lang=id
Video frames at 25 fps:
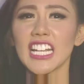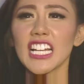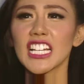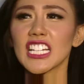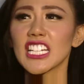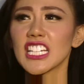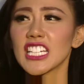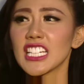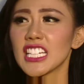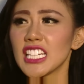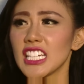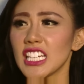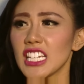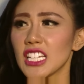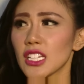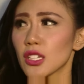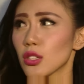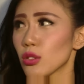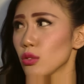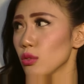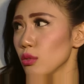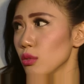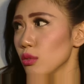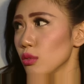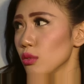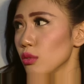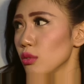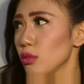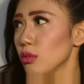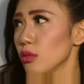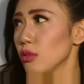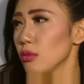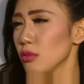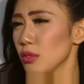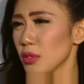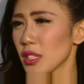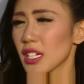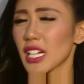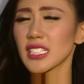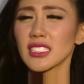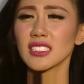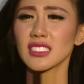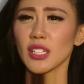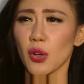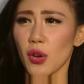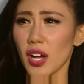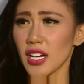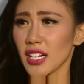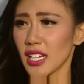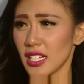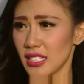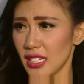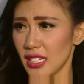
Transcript: jodoh berkenalan dengan Pablo Putra